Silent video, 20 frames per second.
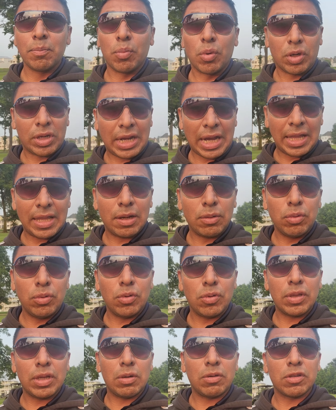por cada
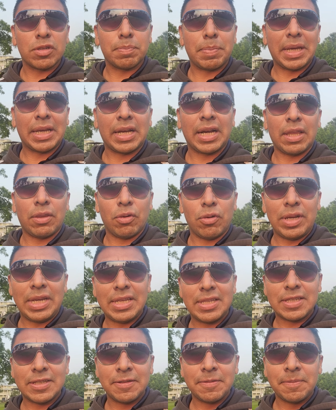uno de los
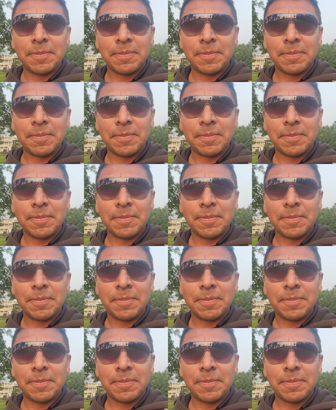pecadores?